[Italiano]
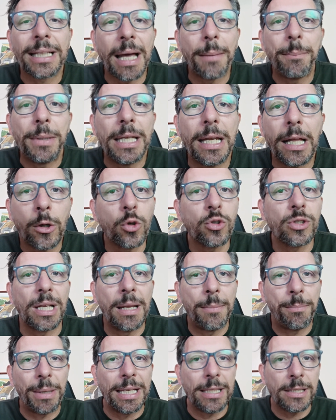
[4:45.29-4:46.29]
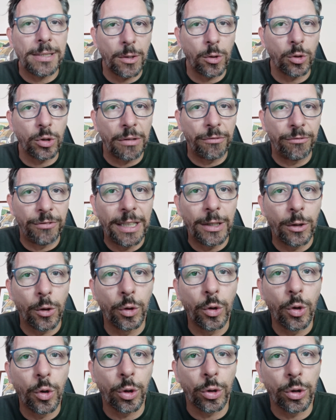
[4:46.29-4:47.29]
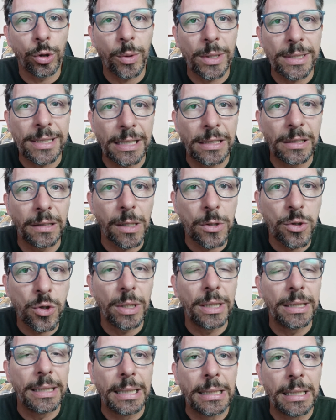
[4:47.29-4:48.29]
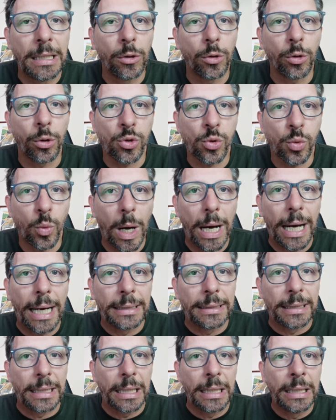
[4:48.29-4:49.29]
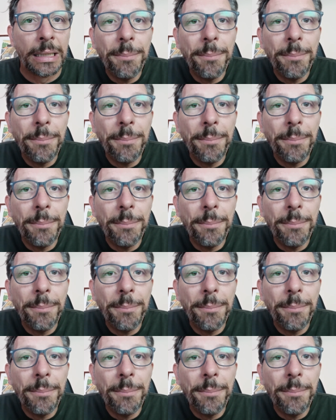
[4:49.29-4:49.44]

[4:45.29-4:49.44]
capire cosa ne pensano davvero loro di questa situazione della loro squadra.